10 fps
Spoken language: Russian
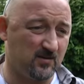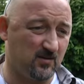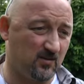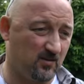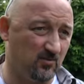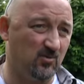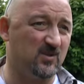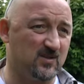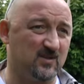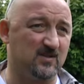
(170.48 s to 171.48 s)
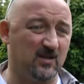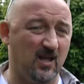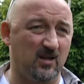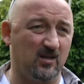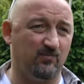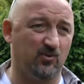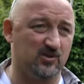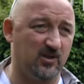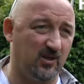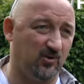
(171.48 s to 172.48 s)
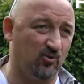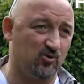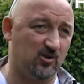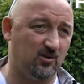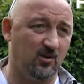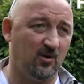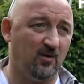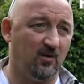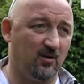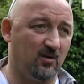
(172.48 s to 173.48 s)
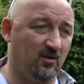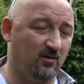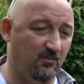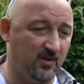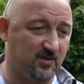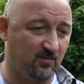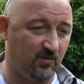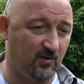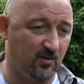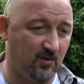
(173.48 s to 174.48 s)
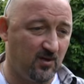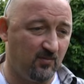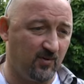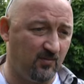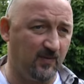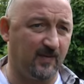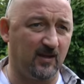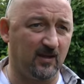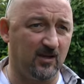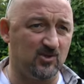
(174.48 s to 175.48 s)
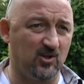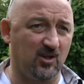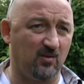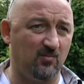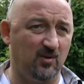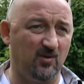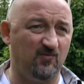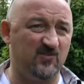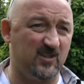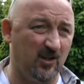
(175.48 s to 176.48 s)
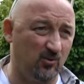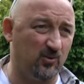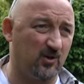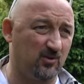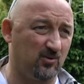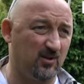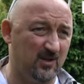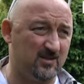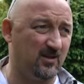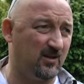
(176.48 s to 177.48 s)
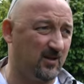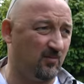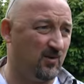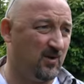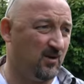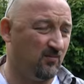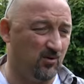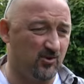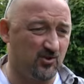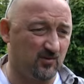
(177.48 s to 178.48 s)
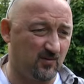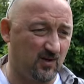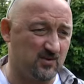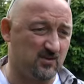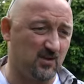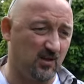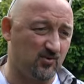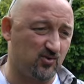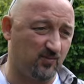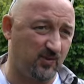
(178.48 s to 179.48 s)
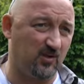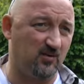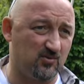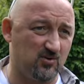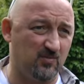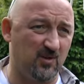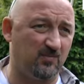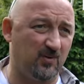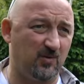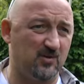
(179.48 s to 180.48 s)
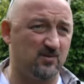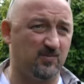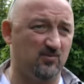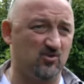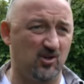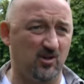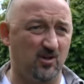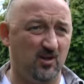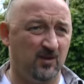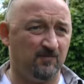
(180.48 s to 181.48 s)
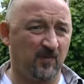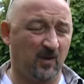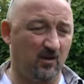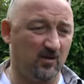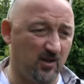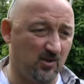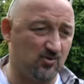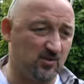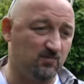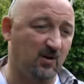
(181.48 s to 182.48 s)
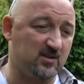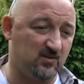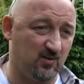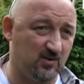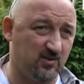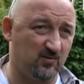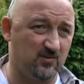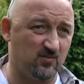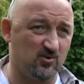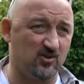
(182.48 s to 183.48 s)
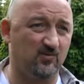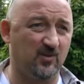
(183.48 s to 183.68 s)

ну не стационарный пост ГАИ, но уже Э, место было прибитое гаишниками, и все люди, которые ездили там больше, чем два раза, знали, что под этим мостом тебя поймают за превышение, э, накажут и сбрасывались. И, возможно, в